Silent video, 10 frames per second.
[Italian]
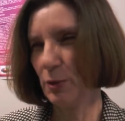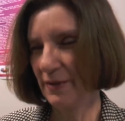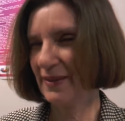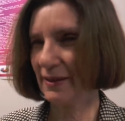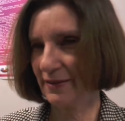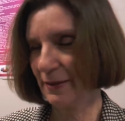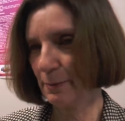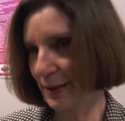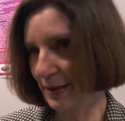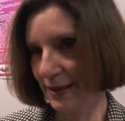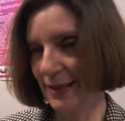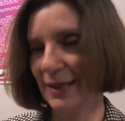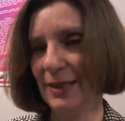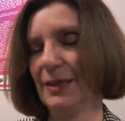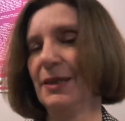quindi scarsa
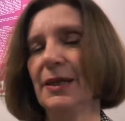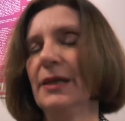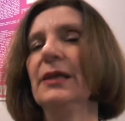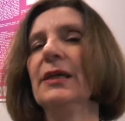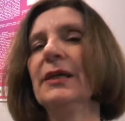empatia anche,